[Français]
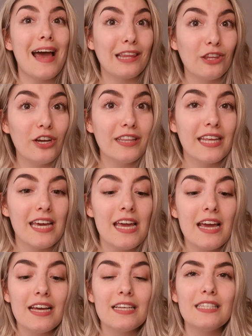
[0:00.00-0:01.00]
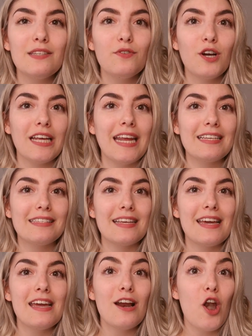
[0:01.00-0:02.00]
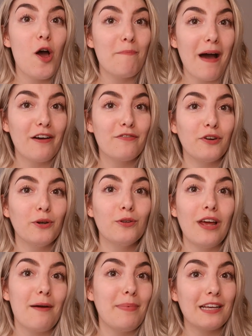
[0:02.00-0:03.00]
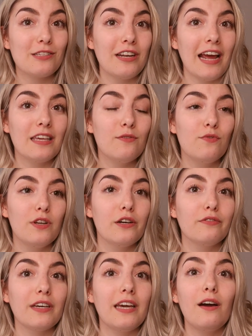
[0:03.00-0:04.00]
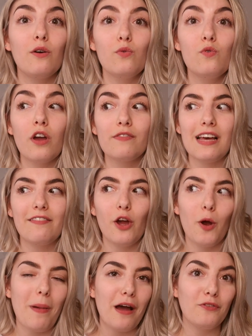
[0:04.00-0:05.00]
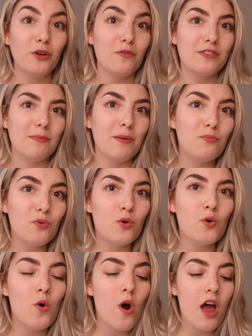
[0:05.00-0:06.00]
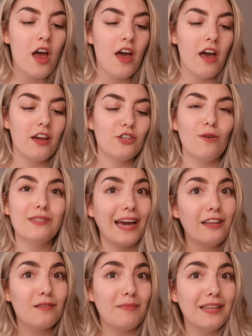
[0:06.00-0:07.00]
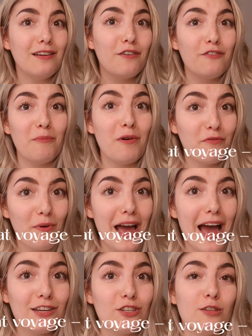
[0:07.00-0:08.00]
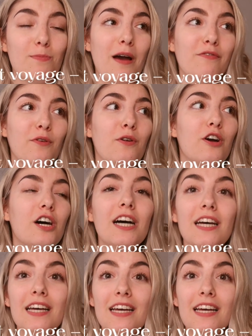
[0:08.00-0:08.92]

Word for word: à donner si vous connaissez le parfum de la personne à qui vous voulez offrir ou que vous avez un parfum que vous aimez beaucoup. Euh, je conseillerais de demander le format voyage de ce parfum-là.